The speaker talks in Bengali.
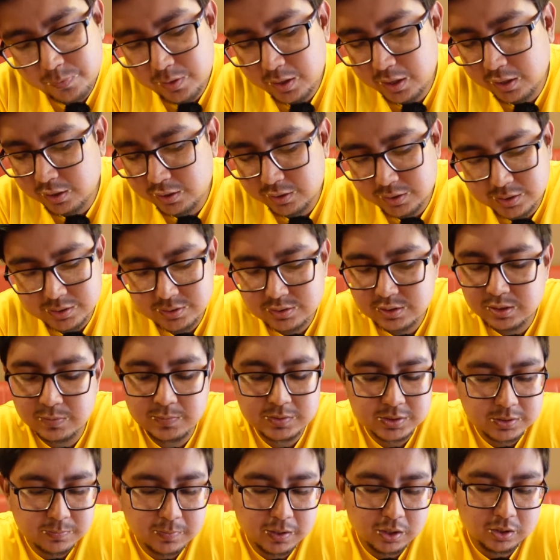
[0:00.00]
এটার টেস্ট
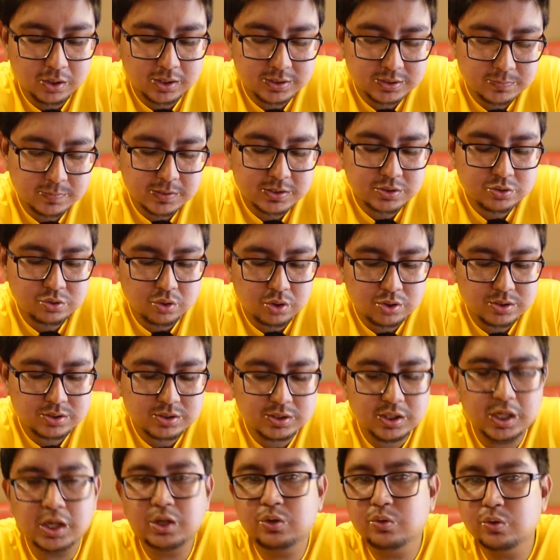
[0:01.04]
আমার ভালো লাগছে প্লাস
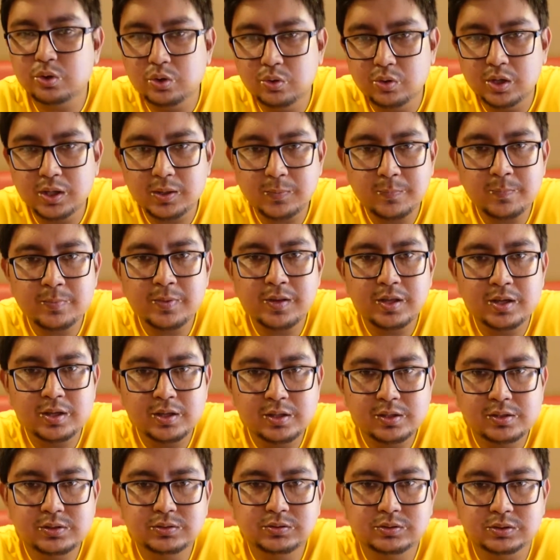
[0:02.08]
সসটা একটু ইউনিক
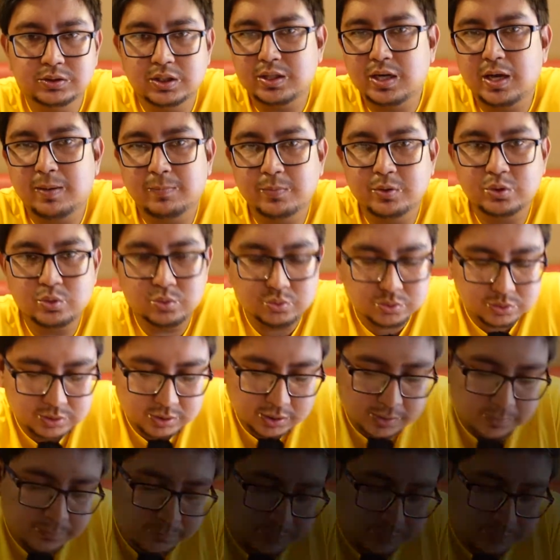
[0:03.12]
যেটা আমি শুনছিলাম